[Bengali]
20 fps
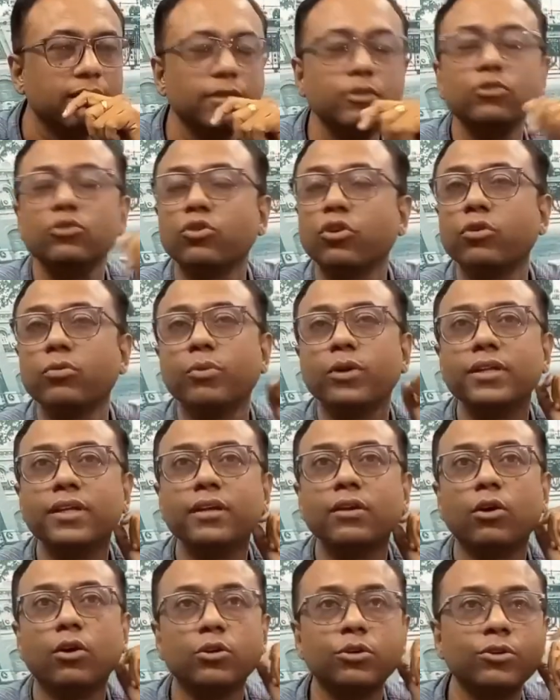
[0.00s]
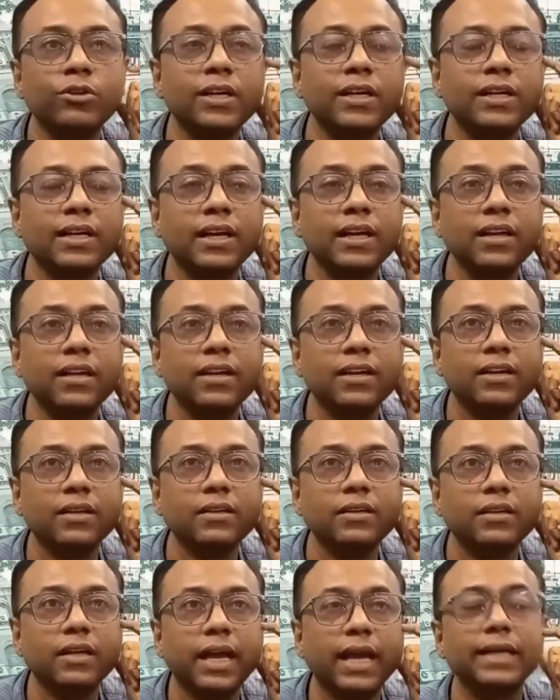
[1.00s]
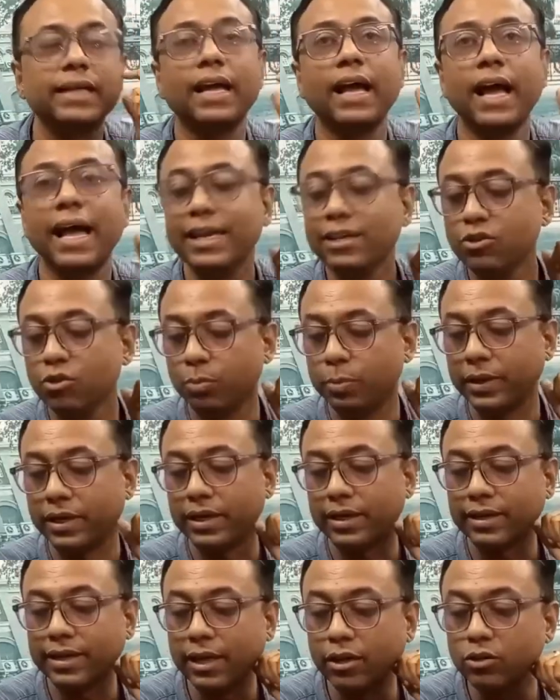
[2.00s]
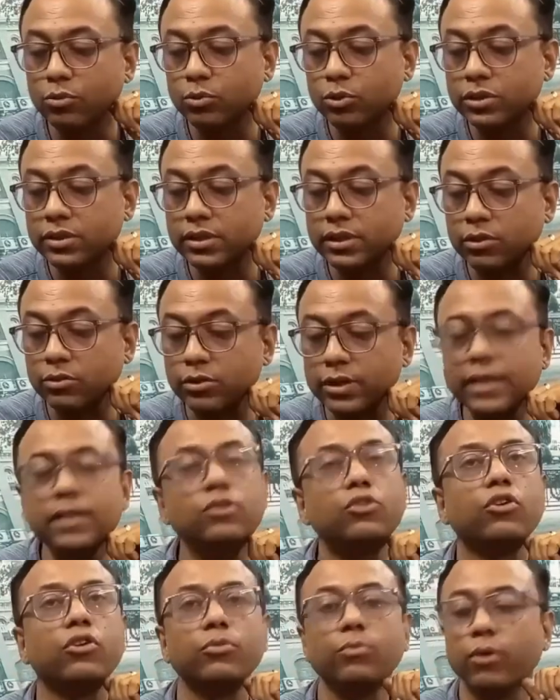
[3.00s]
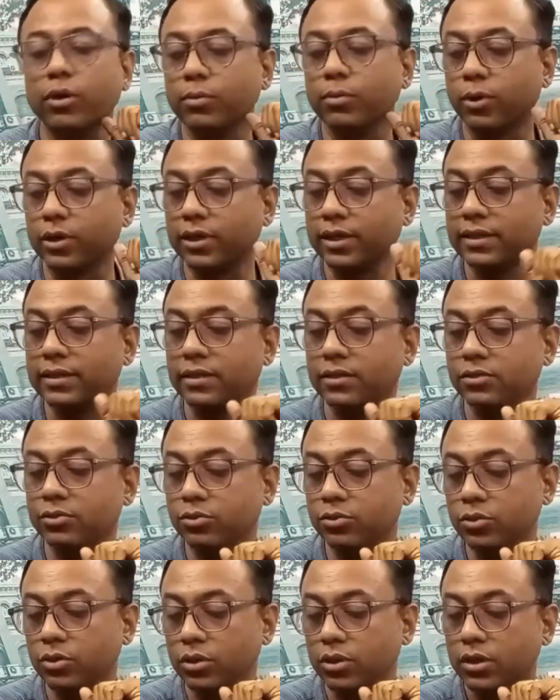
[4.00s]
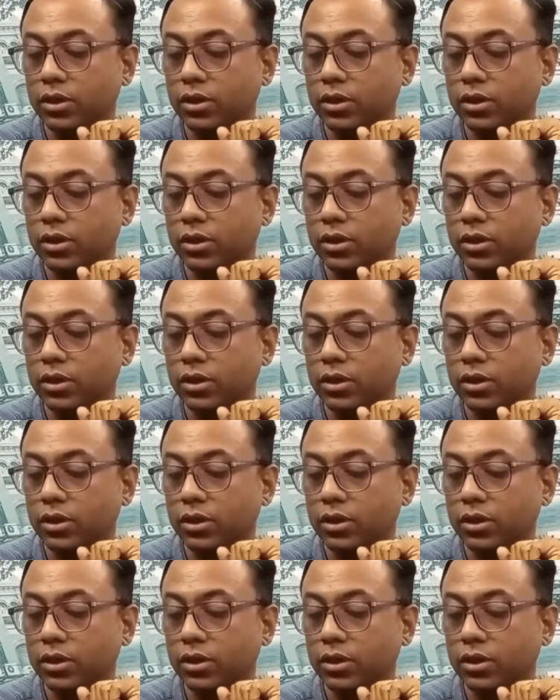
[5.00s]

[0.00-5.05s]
কিন্তু তন্ময়দার ঘটনাটা একটা আই ওপেনার কেন বলছি দেখুন এই তন্ময় ভট্টাচার্য